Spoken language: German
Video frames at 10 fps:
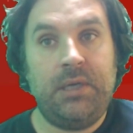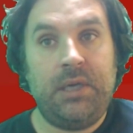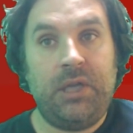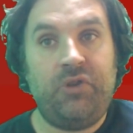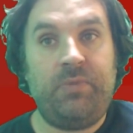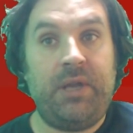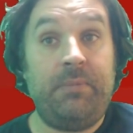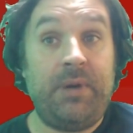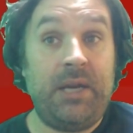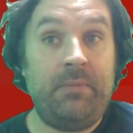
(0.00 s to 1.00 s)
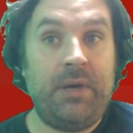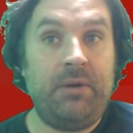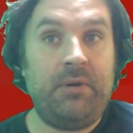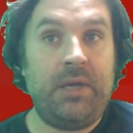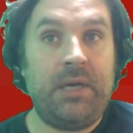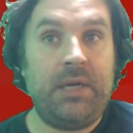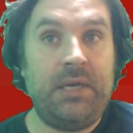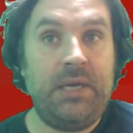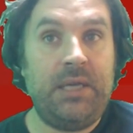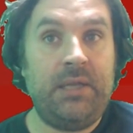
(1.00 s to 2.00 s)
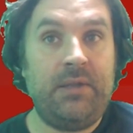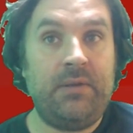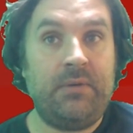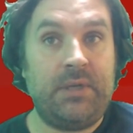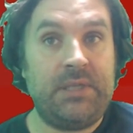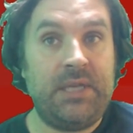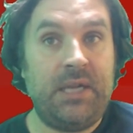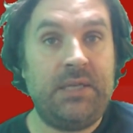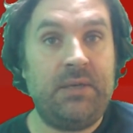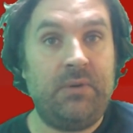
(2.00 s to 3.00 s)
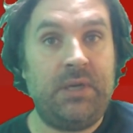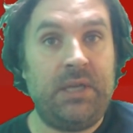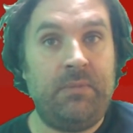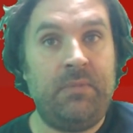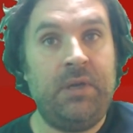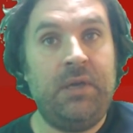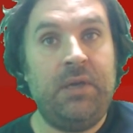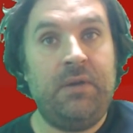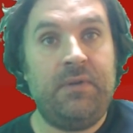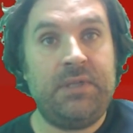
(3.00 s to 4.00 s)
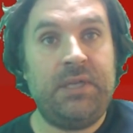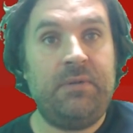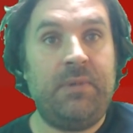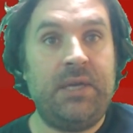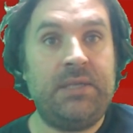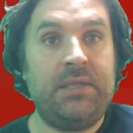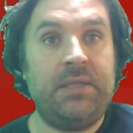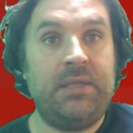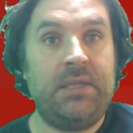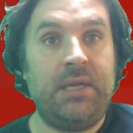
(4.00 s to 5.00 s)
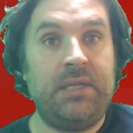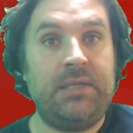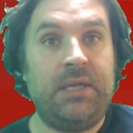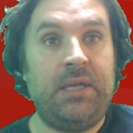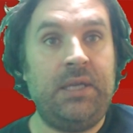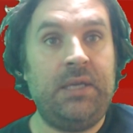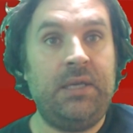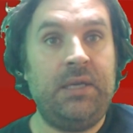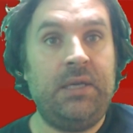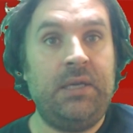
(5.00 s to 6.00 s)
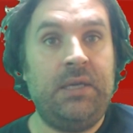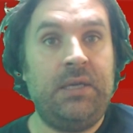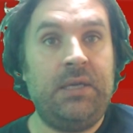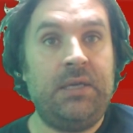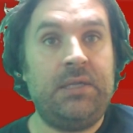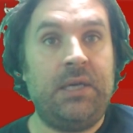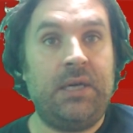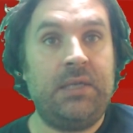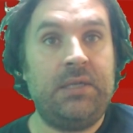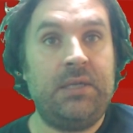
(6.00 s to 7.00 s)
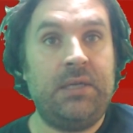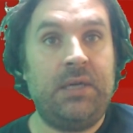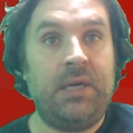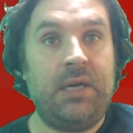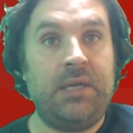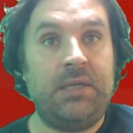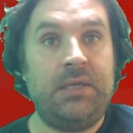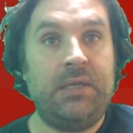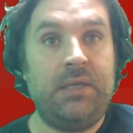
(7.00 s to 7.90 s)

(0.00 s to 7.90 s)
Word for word: entsprechen meiner Meinung nach nicht oder selten nur dem, was der Hamasen tatsächlich gesagt hat.